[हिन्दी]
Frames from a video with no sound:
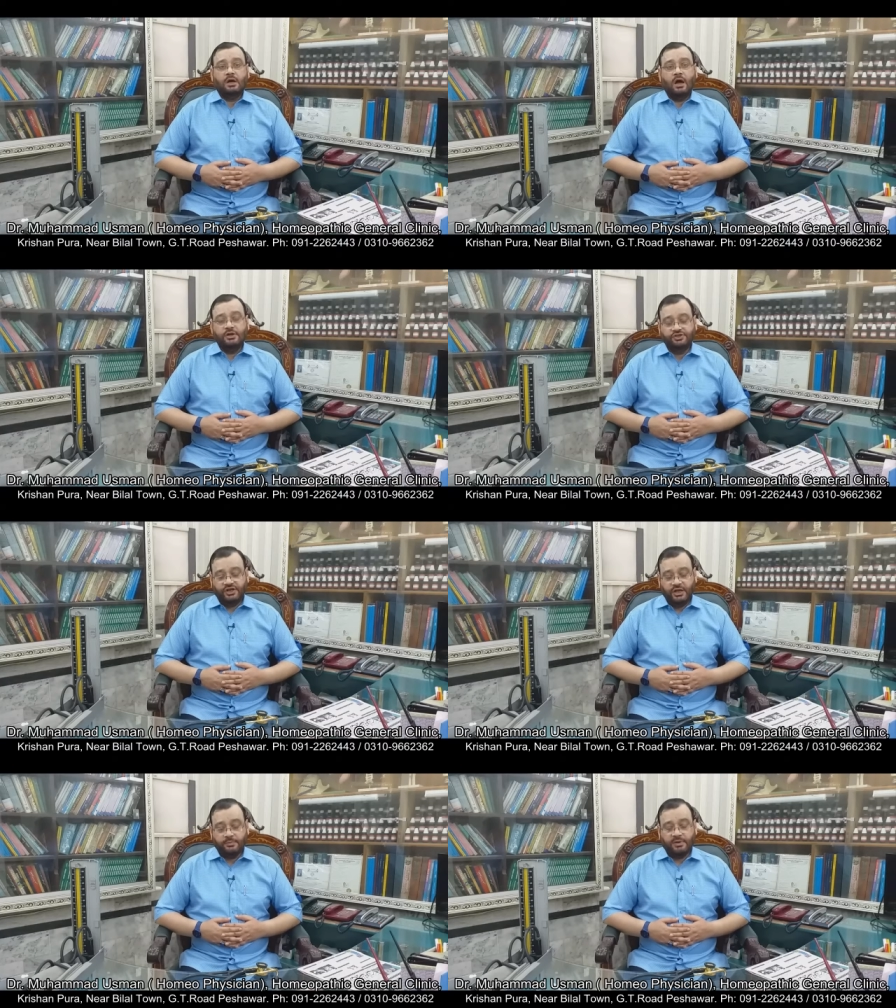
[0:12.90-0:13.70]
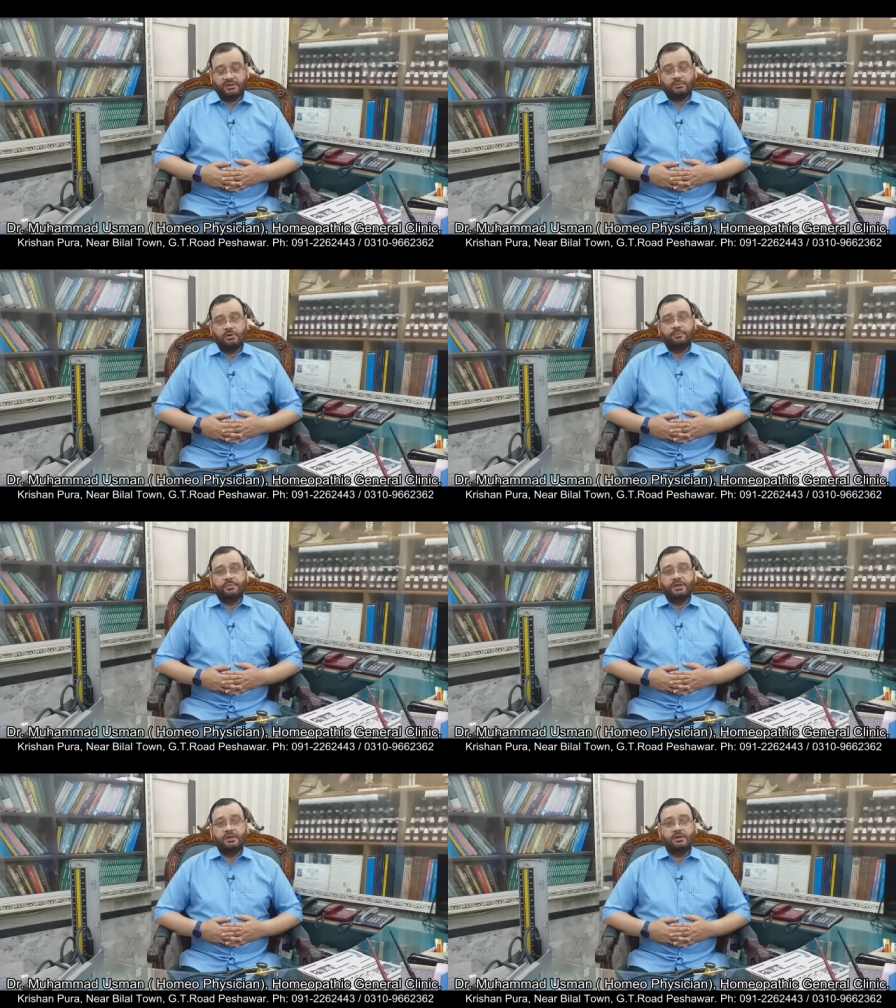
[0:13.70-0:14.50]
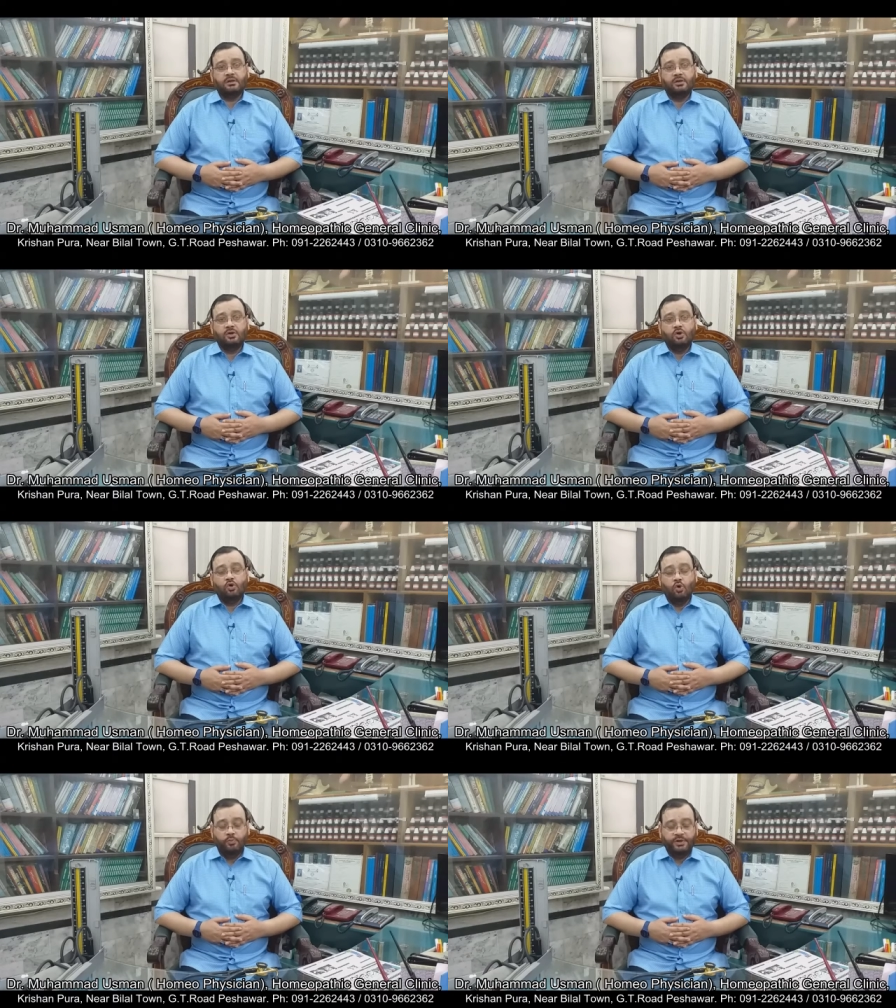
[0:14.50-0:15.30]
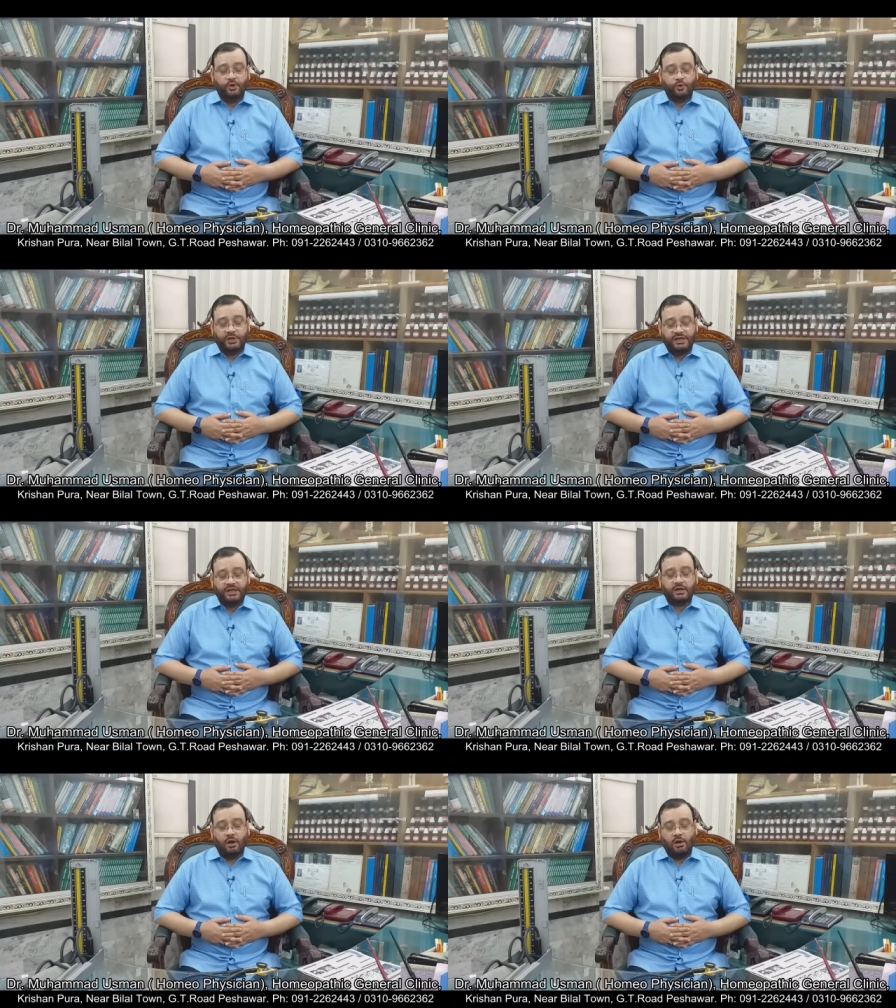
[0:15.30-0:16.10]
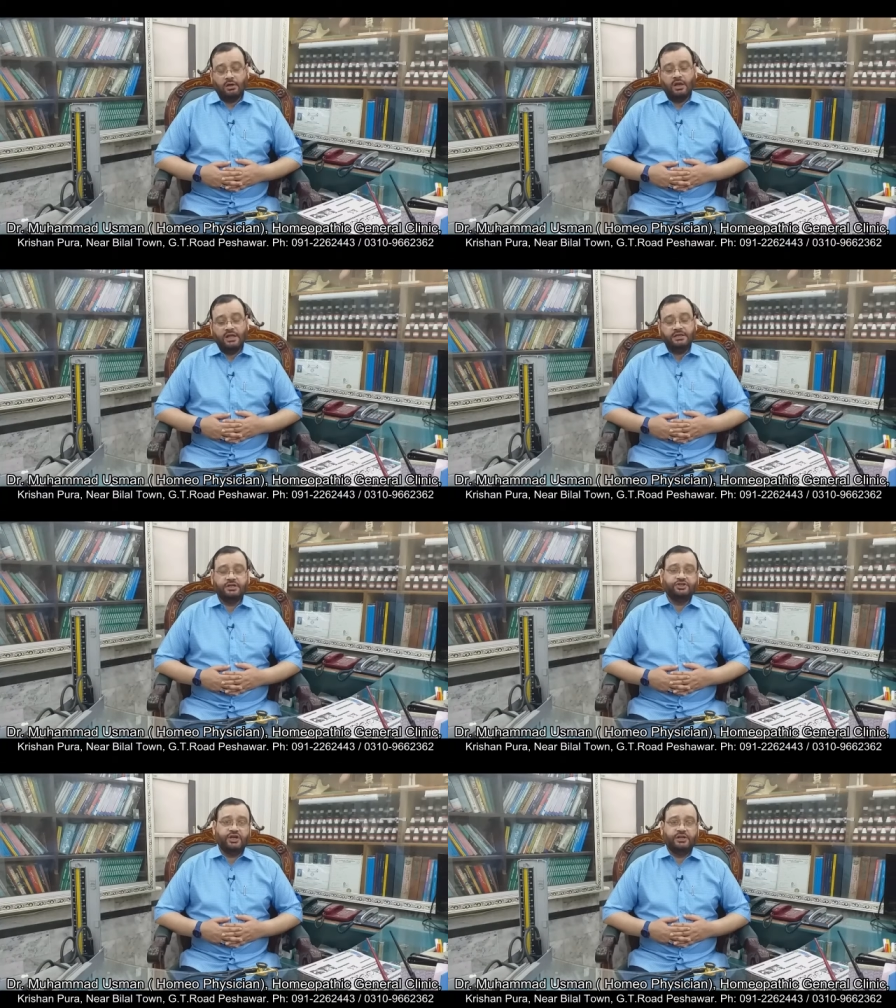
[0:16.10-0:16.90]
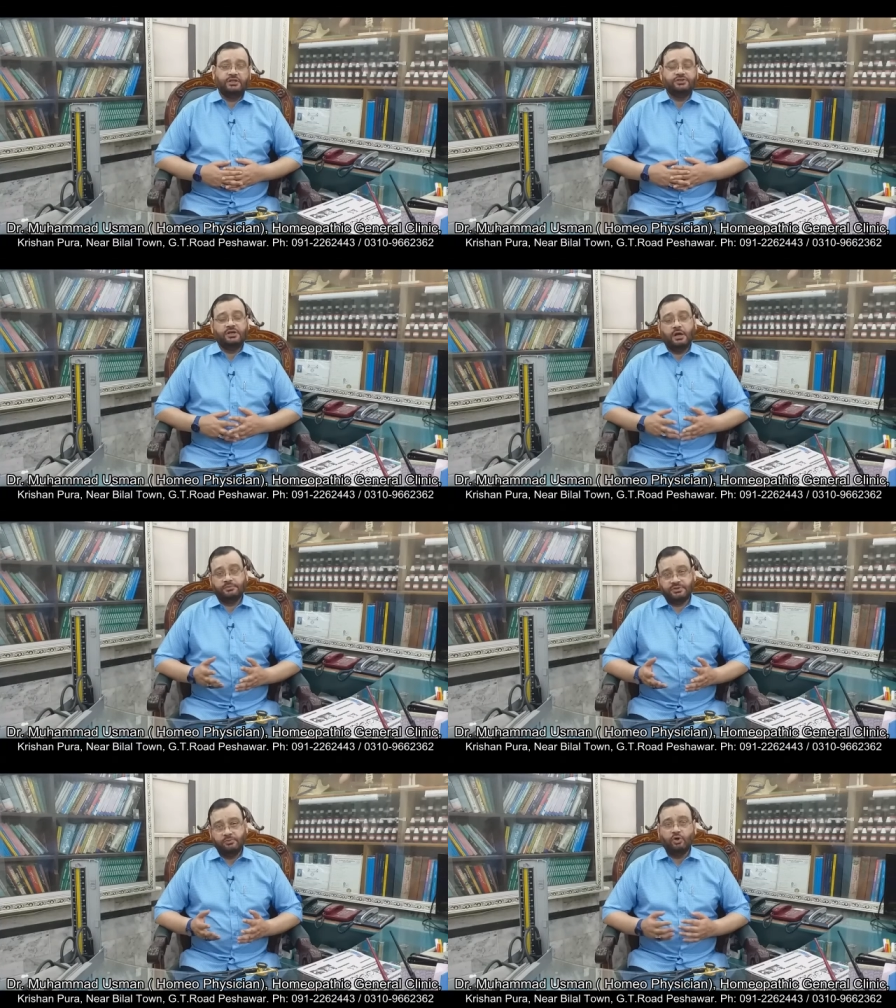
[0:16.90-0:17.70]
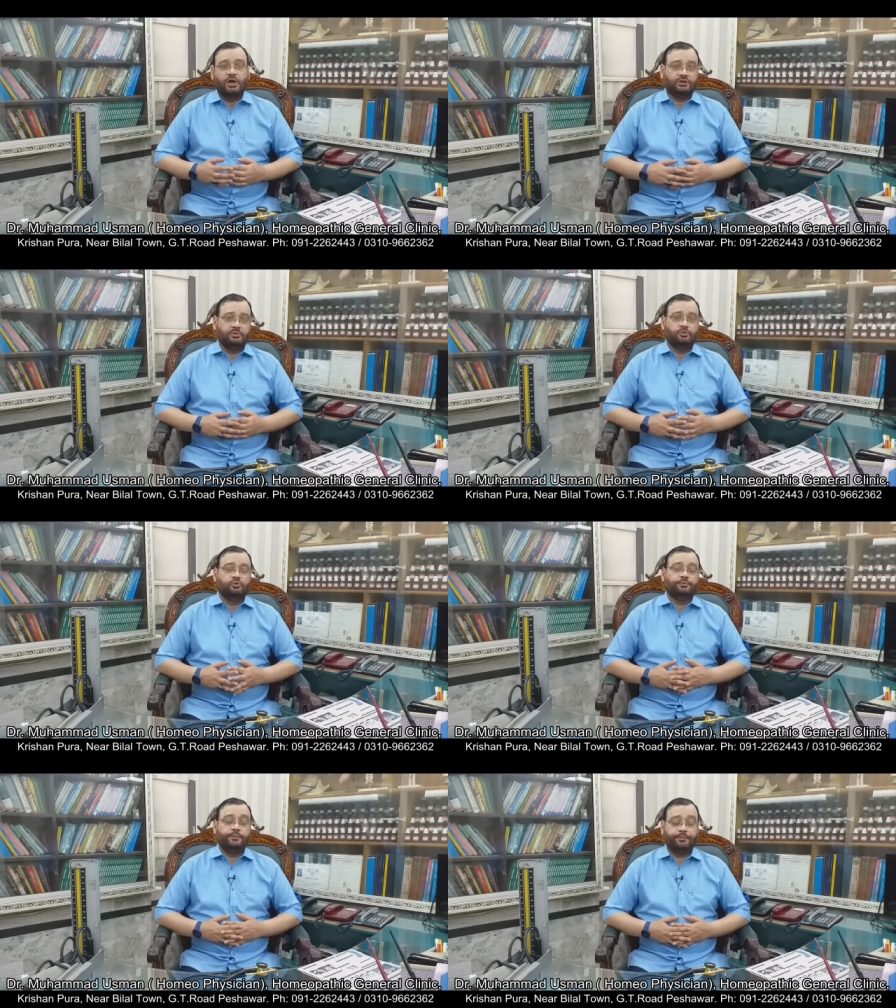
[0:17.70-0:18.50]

आज एक मरतबा फिर होमियो क्लिनिक ऑनलाइन के चैनल से आपसे मुखातिब हूँ